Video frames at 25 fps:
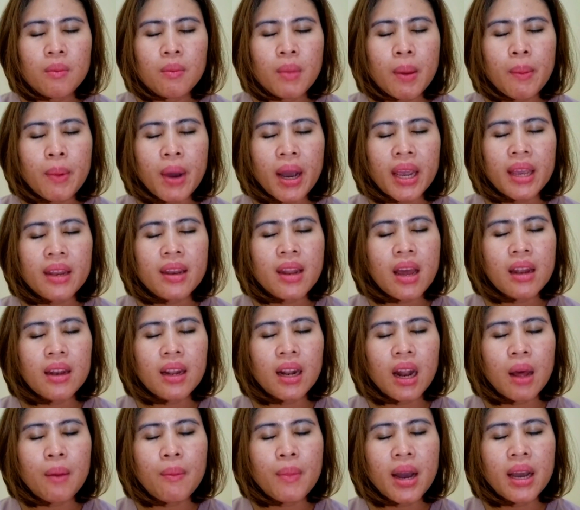Memang ini
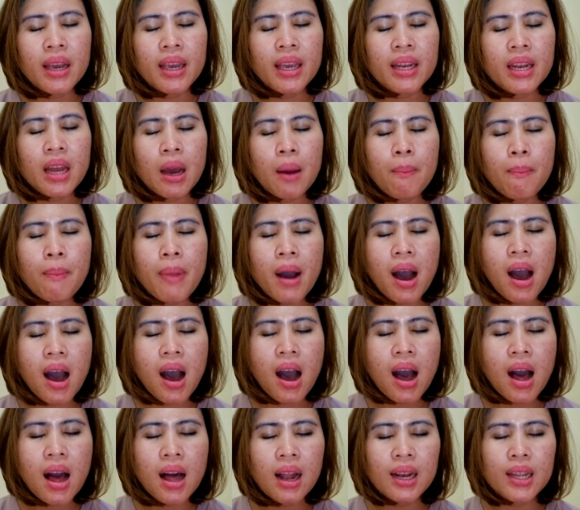adalah bagian yang
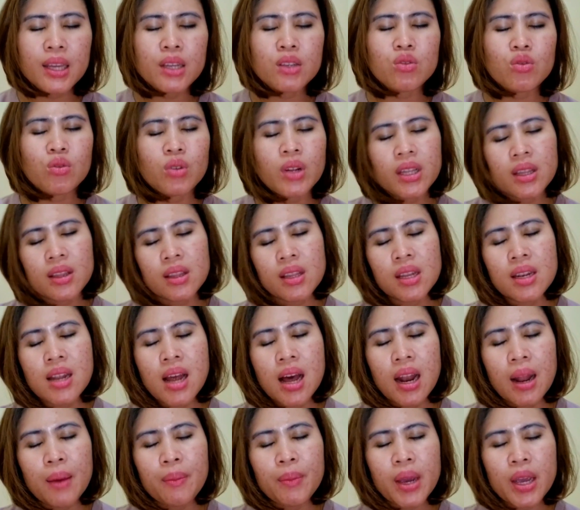paling sulit di
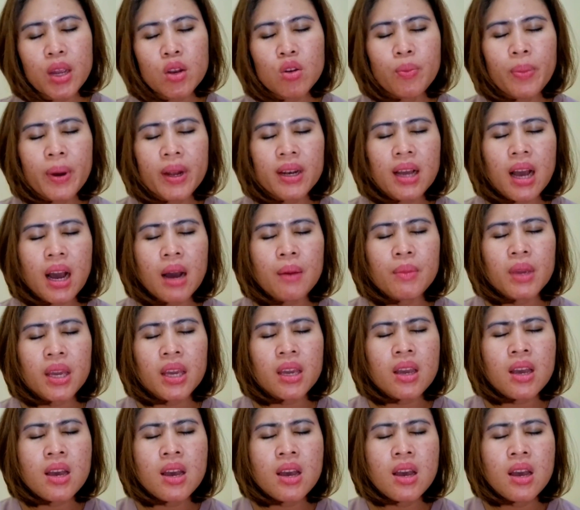dalam kehidupan
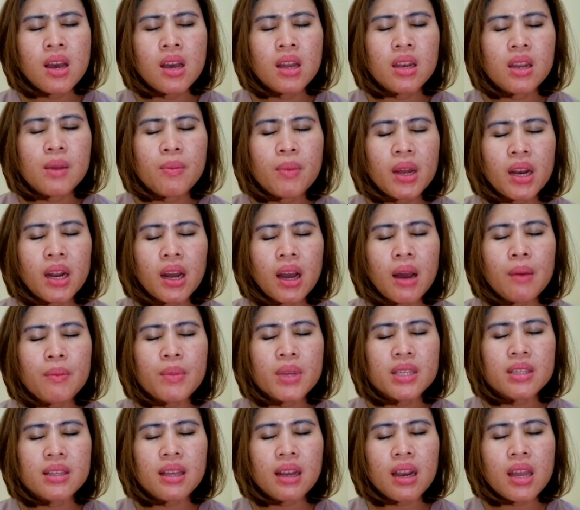kami, di mana
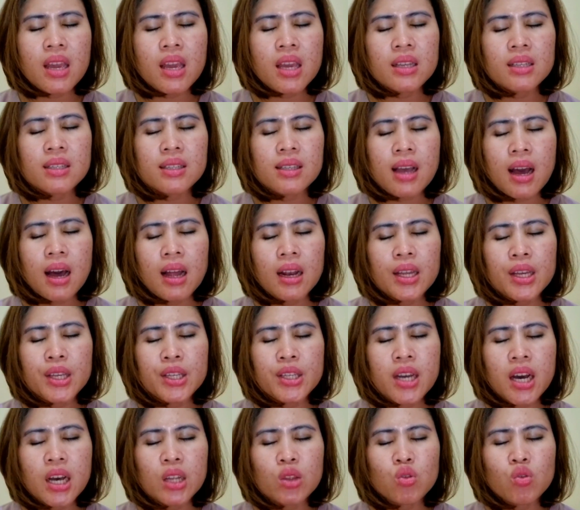kami sering
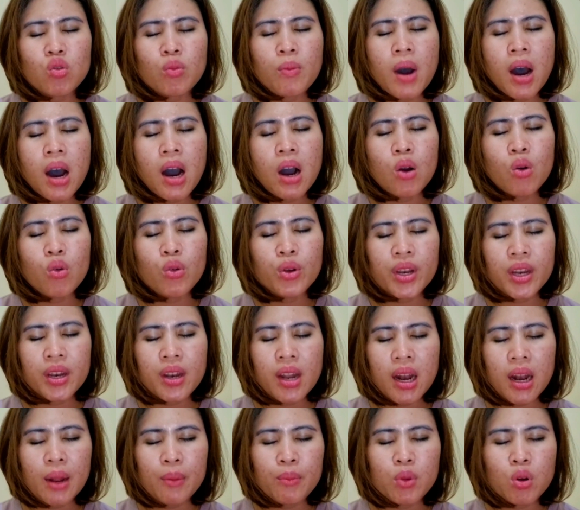sekali jatuh bangun di
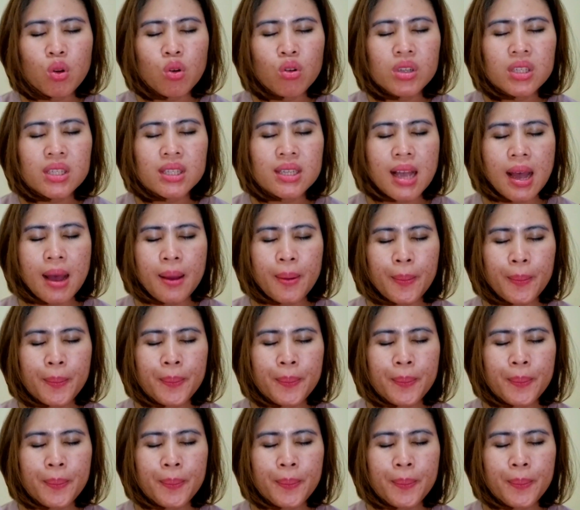dalam dosa.